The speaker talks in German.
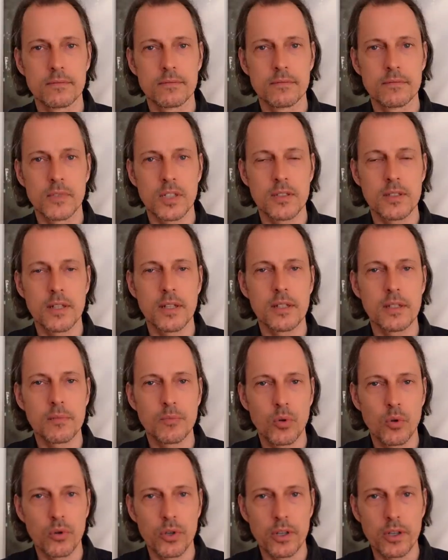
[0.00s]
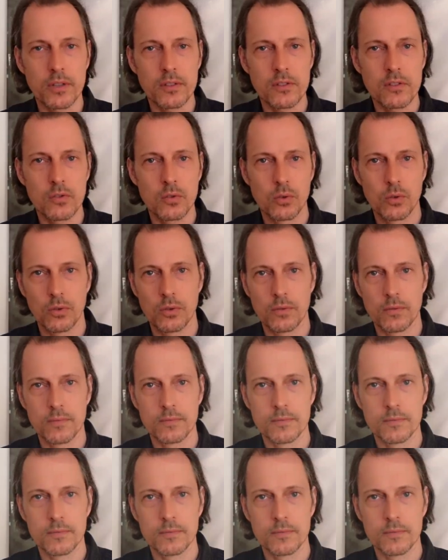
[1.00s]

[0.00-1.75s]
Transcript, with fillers: Das nenne ich Projektion.